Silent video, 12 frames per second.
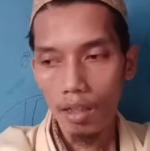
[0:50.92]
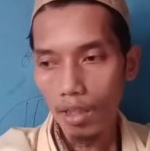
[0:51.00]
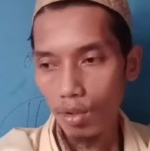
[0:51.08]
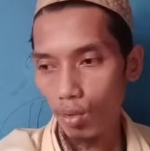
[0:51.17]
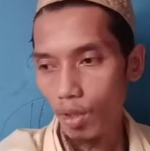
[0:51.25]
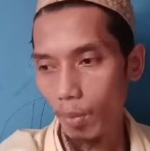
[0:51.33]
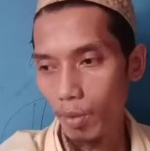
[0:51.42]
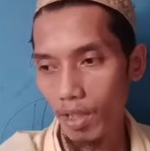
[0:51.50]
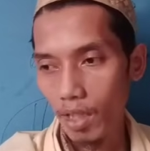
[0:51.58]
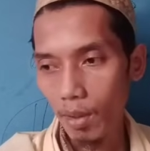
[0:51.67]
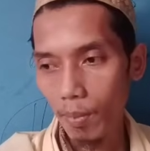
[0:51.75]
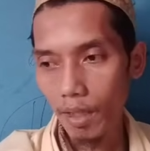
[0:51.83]
dan sudah
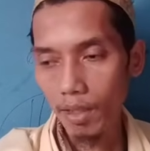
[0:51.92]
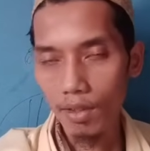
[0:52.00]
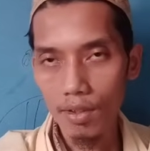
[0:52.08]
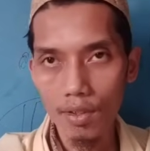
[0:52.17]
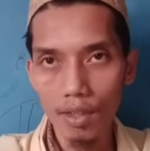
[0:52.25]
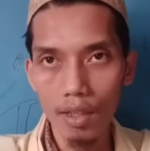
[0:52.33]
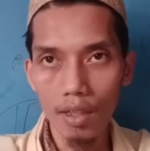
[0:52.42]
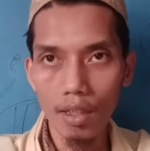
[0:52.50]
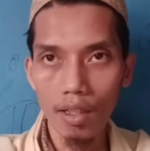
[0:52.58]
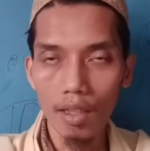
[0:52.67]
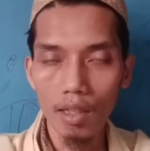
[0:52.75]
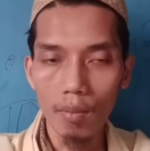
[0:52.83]
bisa
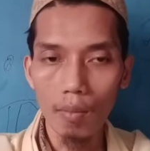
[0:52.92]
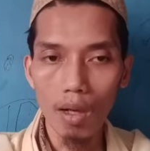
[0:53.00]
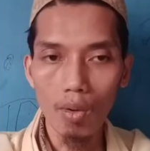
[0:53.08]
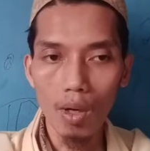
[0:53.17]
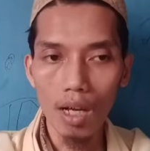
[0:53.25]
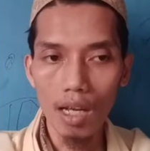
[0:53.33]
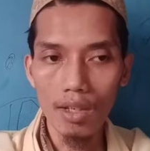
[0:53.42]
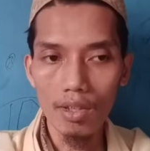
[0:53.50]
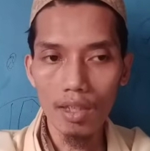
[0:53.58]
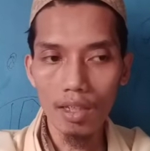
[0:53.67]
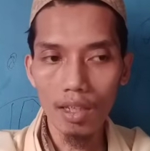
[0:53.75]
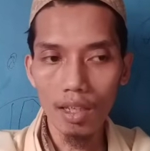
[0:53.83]
diprediksi bahwa
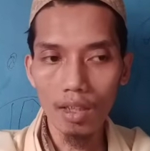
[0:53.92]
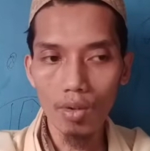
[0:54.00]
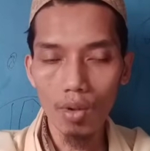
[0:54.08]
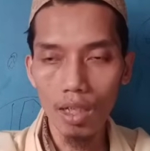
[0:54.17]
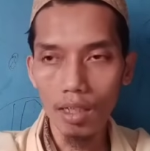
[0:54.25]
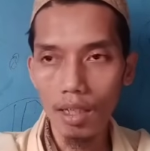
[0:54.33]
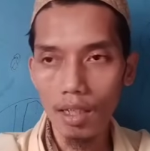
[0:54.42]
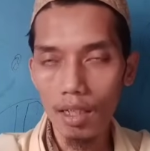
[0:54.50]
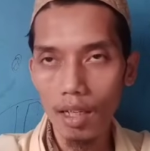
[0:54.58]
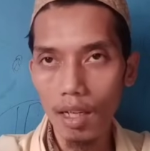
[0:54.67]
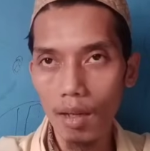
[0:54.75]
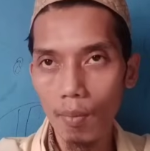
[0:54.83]
hasilnya itu
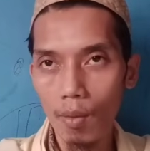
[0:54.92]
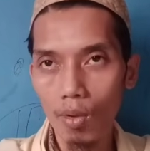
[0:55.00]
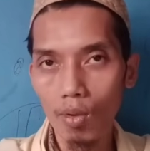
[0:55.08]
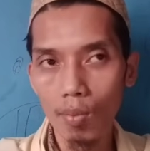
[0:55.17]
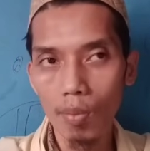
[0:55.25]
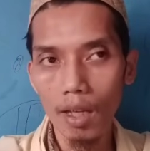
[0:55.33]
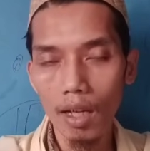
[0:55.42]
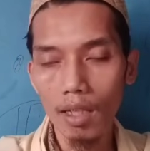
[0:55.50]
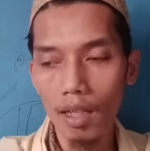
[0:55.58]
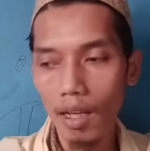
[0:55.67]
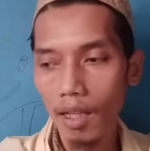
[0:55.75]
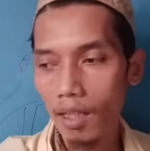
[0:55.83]
adalah haplogrupnya
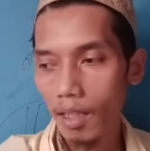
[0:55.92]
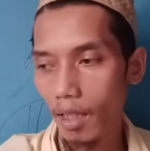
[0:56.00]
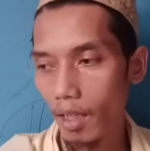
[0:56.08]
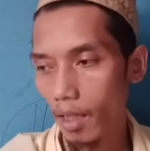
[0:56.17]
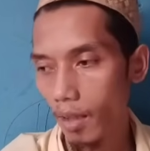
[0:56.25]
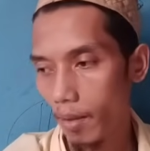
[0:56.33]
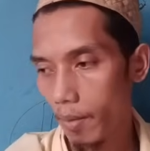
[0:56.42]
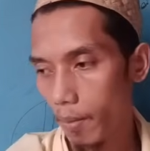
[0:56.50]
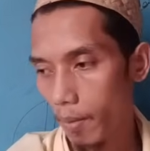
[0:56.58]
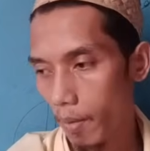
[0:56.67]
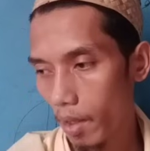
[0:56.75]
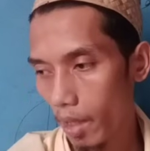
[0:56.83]
adalah G
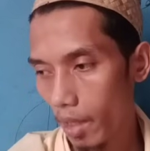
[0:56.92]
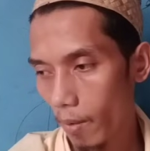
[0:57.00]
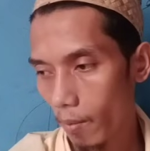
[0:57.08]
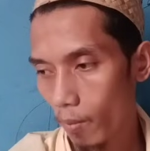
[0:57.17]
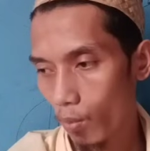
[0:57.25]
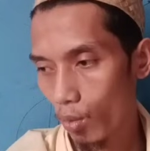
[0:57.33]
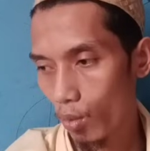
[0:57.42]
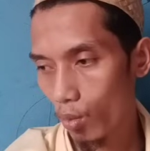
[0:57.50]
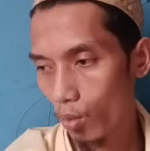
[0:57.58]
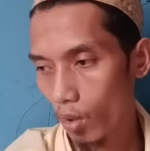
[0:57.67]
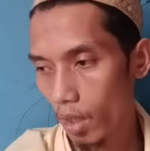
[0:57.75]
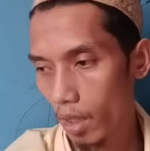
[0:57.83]

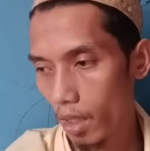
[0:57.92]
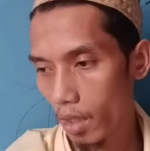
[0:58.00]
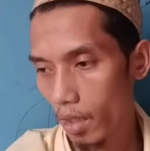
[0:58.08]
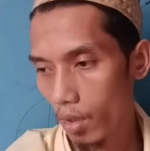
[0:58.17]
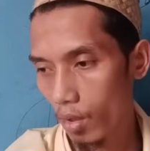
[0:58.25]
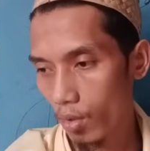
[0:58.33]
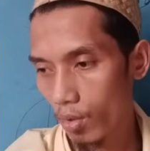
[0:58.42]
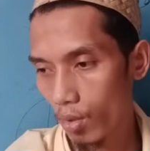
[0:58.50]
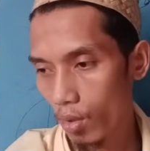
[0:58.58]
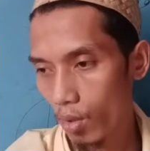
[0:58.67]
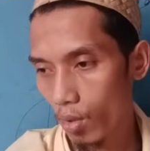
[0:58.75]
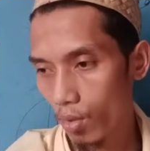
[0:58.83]

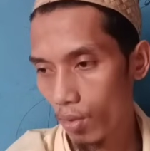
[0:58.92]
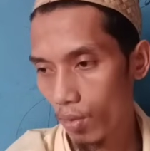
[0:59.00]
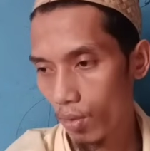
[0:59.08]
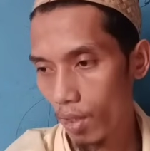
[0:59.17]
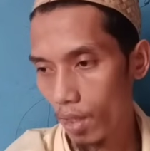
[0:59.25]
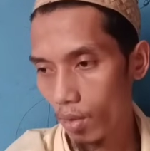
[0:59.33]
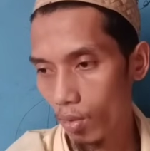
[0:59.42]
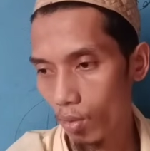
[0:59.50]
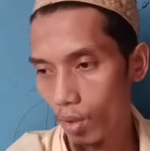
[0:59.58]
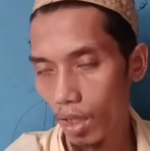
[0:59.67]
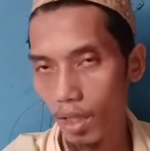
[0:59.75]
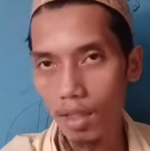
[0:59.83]
M201
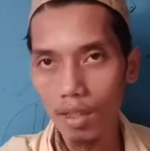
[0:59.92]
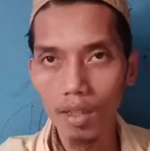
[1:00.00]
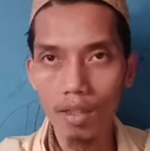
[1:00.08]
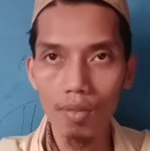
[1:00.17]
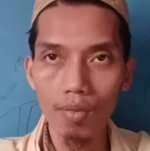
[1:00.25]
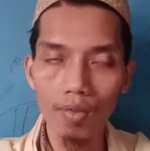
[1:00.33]
ya di